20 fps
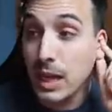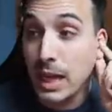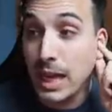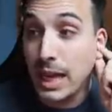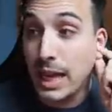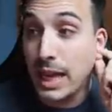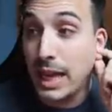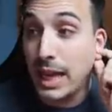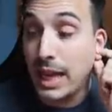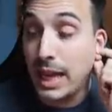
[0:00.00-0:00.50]

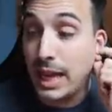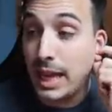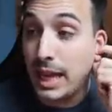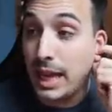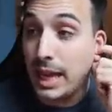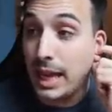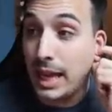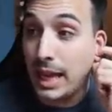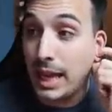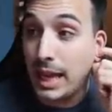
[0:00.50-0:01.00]

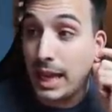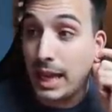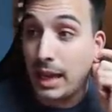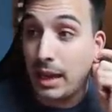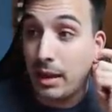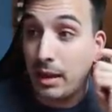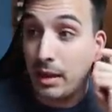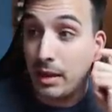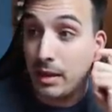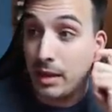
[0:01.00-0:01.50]

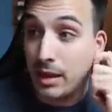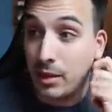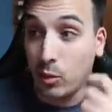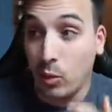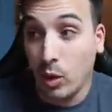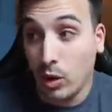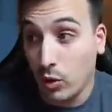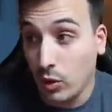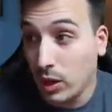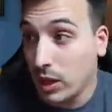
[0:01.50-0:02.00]
eh,
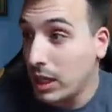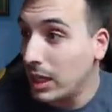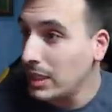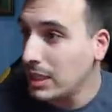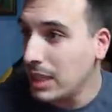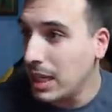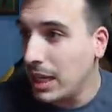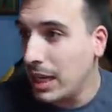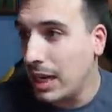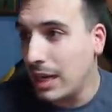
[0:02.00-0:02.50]
jugaron en
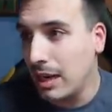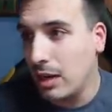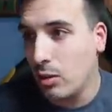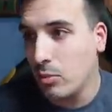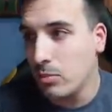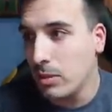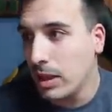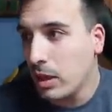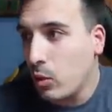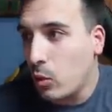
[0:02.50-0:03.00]
casa,
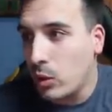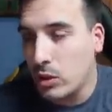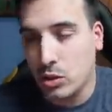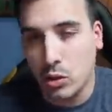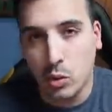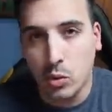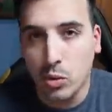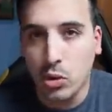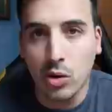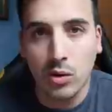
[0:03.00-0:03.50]
ganaron bien,
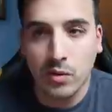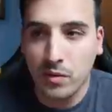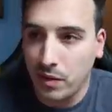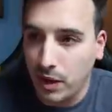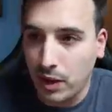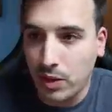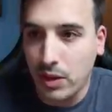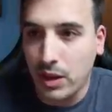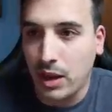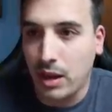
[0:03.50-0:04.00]
4-1,
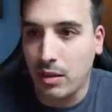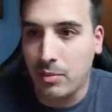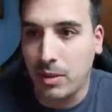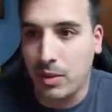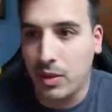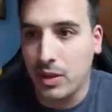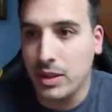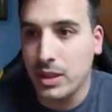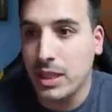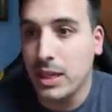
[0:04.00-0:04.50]
fácil al
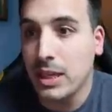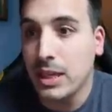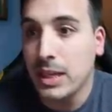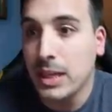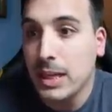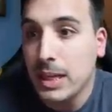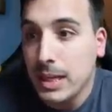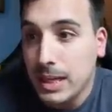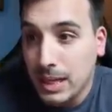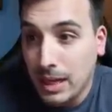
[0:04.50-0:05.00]
Albacete.
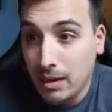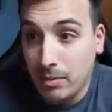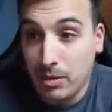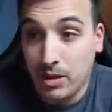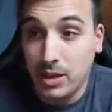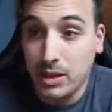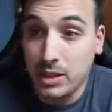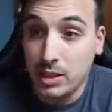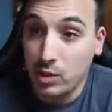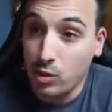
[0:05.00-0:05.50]
el
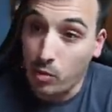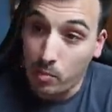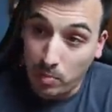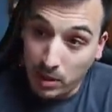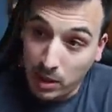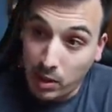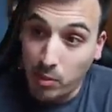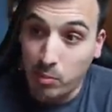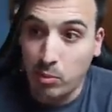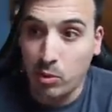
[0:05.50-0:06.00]
Albacete se
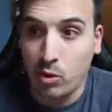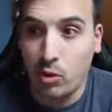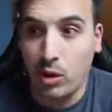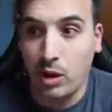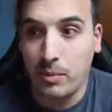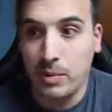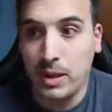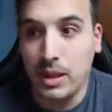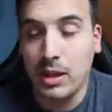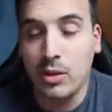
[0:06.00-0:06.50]
complica un poco
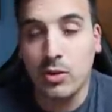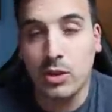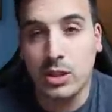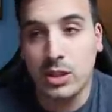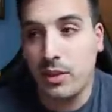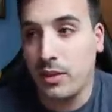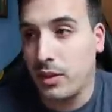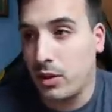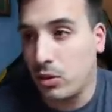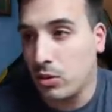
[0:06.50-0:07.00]
la vida con
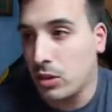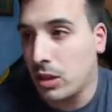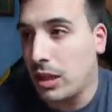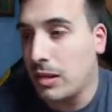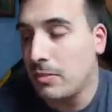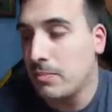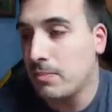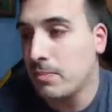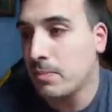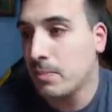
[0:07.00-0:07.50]
esta
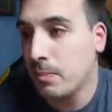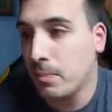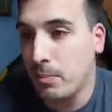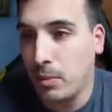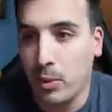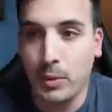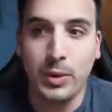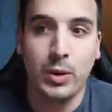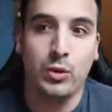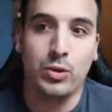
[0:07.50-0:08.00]
derrota.
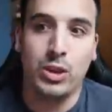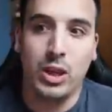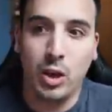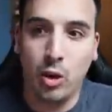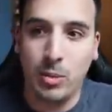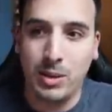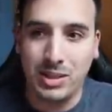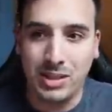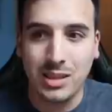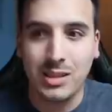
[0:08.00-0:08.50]
Pero bueno, tiene
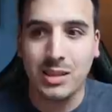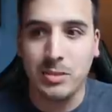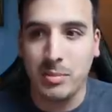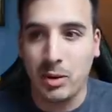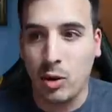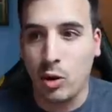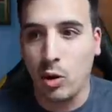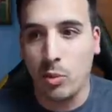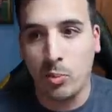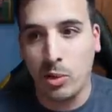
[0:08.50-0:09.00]
lo bastante
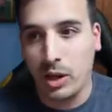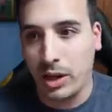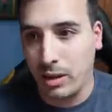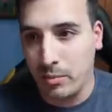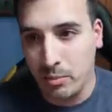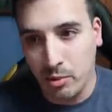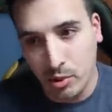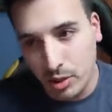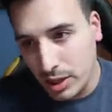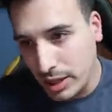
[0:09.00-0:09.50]
mejor, por
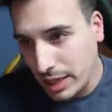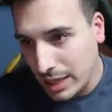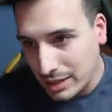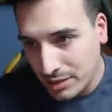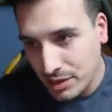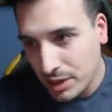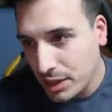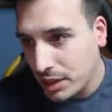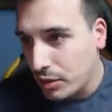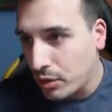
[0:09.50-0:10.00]
ejemplo, que
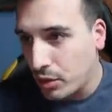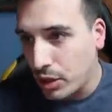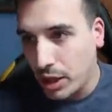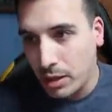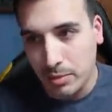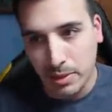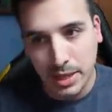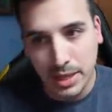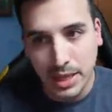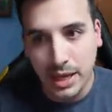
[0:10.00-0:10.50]
Nastic o que
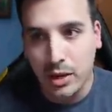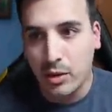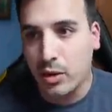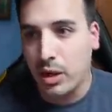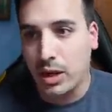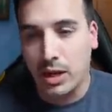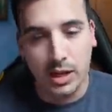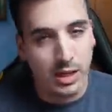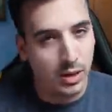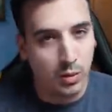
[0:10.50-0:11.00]
Almería o
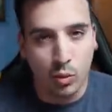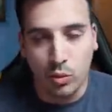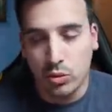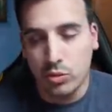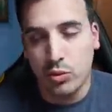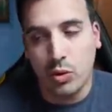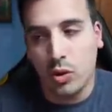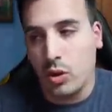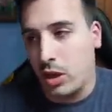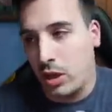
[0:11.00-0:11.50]
que
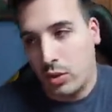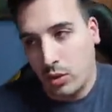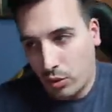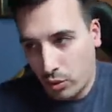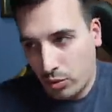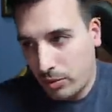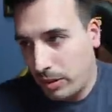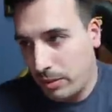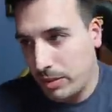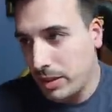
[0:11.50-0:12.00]
Culto o que
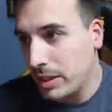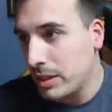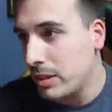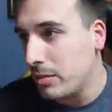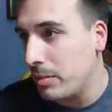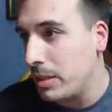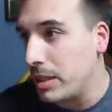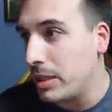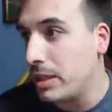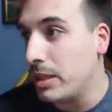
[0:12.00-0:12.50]
Córdoba,
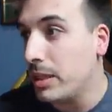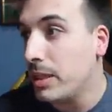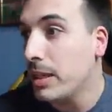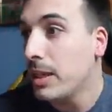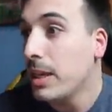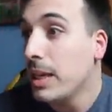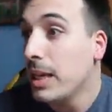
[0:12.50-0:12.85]
evidentemente.